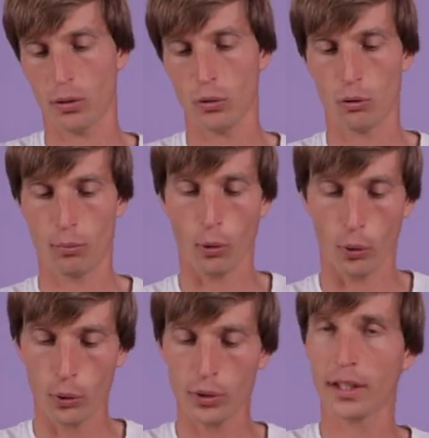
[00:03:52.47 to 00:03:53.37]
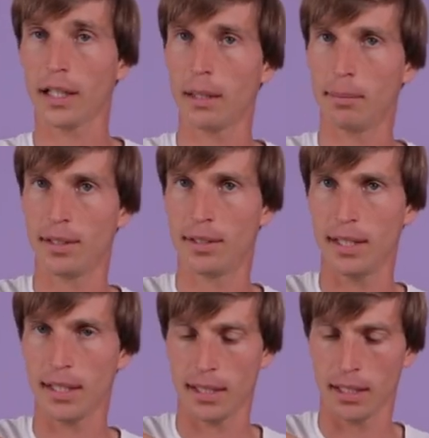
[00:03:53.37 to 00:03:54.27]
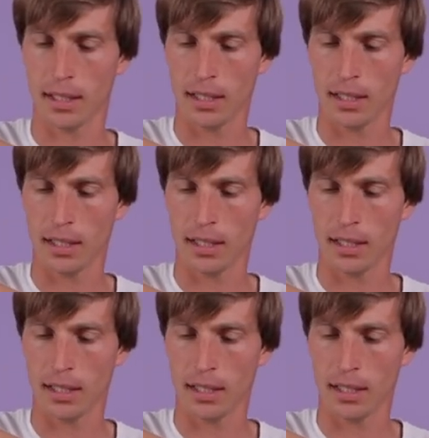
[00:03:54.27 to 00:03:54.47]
que tu peux retirer les petits sticks